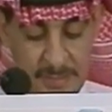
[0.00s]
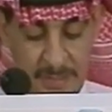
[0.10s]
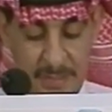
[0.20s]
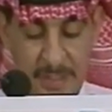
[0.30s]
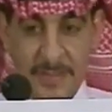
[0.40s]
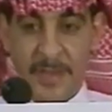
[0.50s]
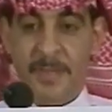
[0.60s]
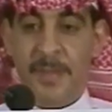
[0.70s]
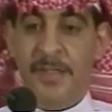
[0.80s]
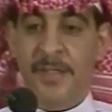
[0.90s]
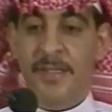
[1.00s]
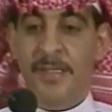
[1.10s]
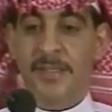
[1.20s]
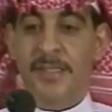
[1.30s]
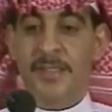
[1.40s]
العظيمة
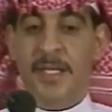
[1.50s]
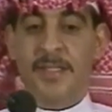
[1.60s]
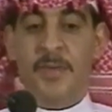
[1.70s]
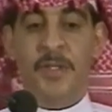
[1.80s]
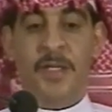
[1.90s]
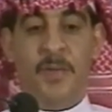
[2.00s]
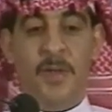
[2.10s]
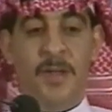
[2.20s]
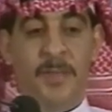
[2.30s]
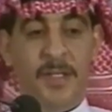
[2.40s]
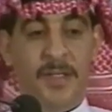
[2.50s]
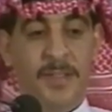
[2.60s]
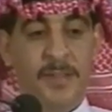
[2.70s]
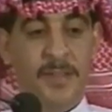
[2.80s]
التي تحتوينا كل مرة